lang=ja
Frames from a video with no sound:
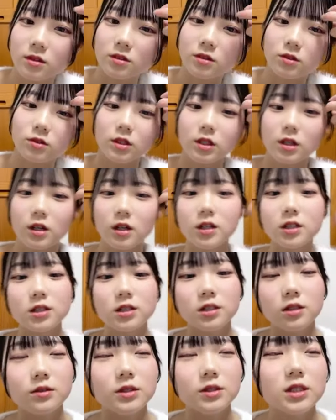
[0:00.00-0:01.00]
そうだから阪
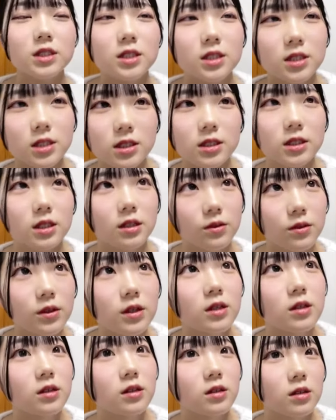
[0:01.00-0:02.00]
神・淡路大震災
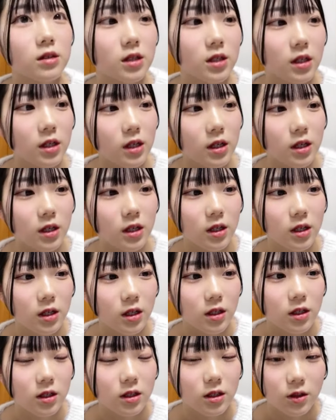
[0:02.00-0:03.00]
は
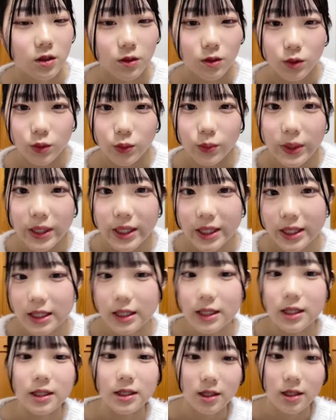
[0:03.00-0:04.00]
生まれて
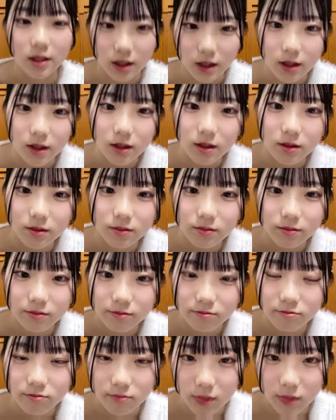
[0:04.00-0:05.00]
なかったから
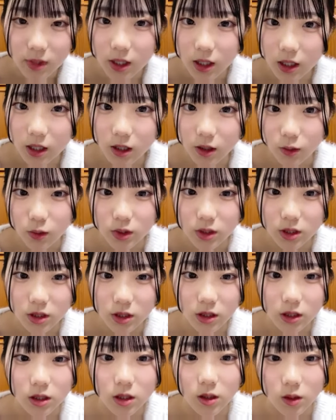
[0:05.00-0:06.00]
経験はし
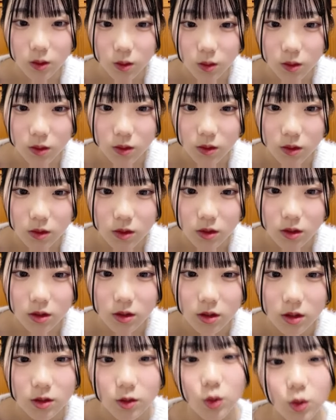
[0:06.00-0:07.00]
てないけど
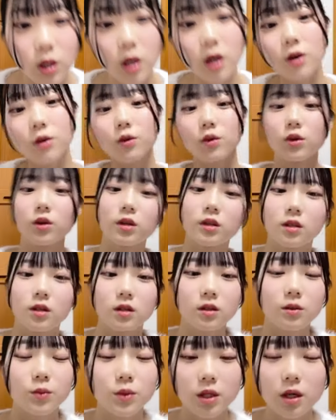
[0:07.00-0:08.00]
そう結構揺れ
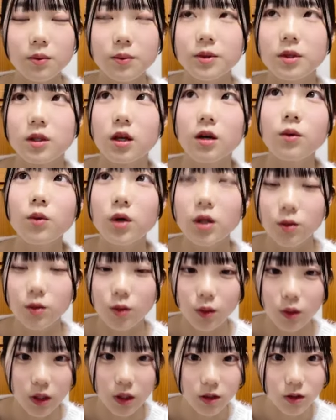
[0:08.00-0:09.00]
たでも多分名古屋の
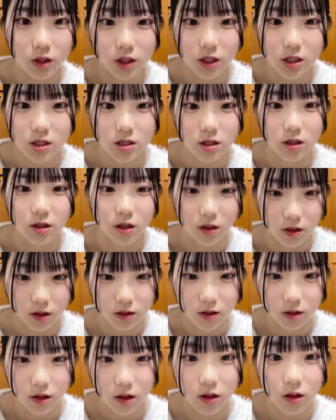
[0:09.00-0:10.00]
方が揺れてんじゃないかな
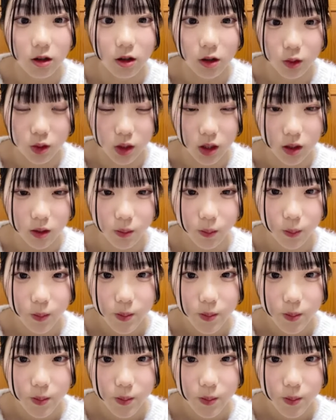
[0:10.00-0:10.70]
神奈川より